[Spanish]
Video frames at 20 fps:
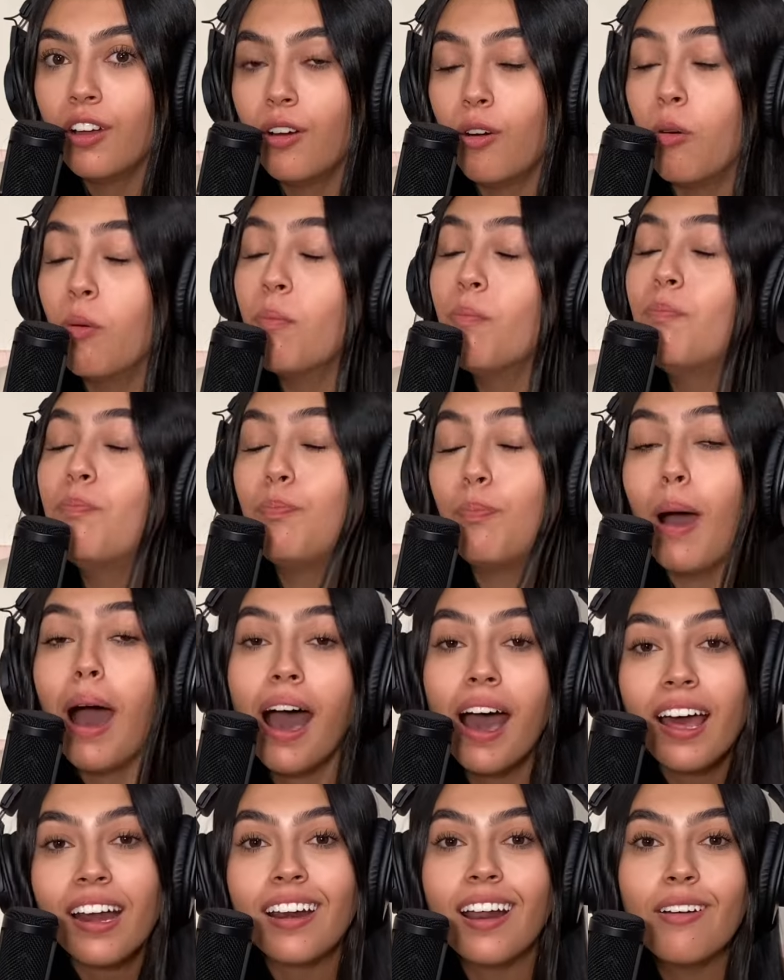un
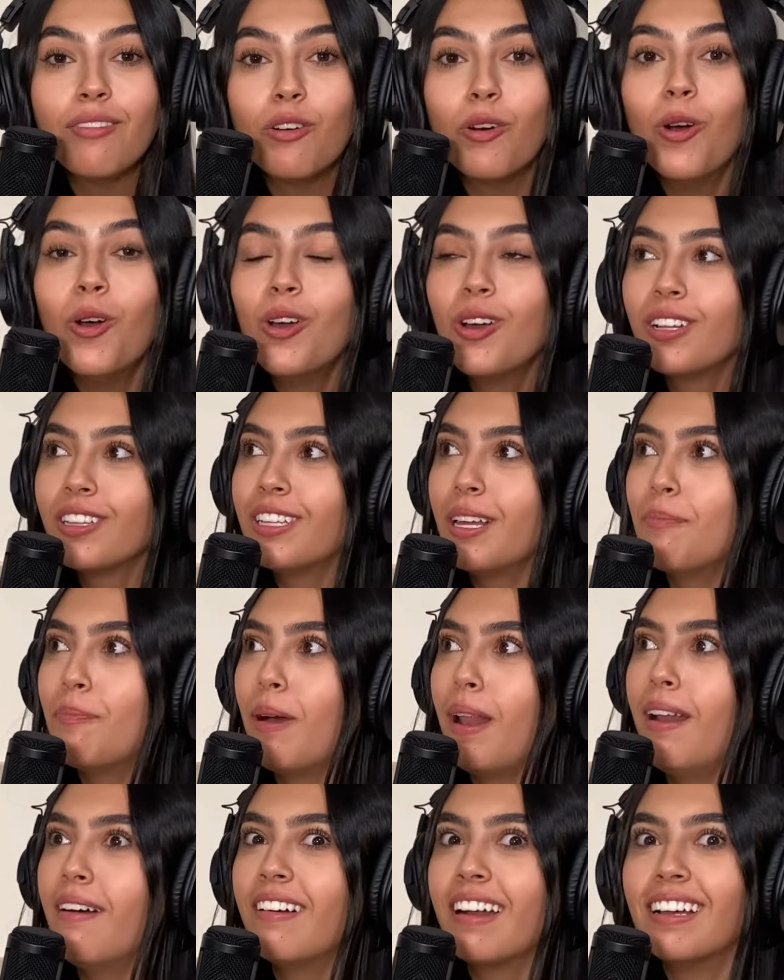párrafo de
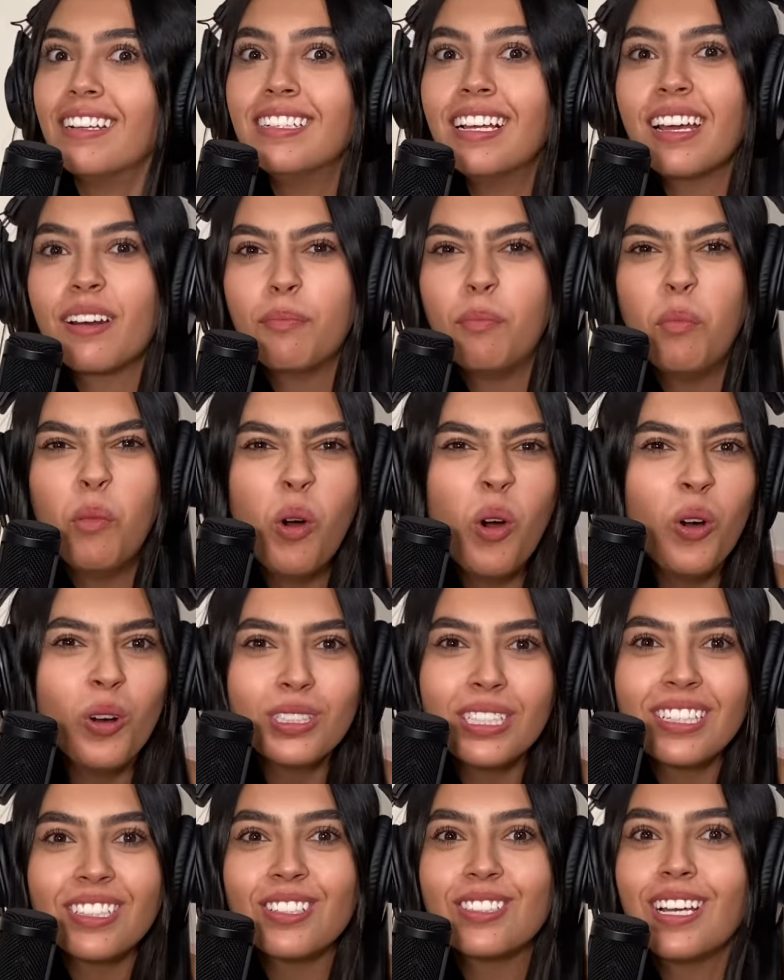palabras
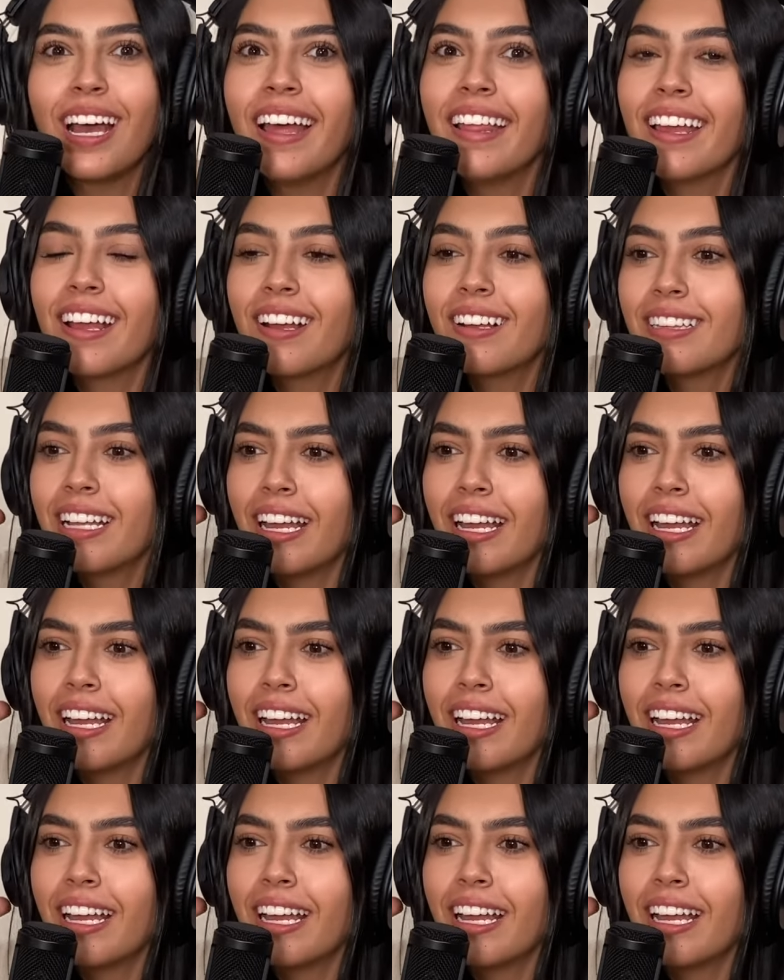hermosas, o sea, de,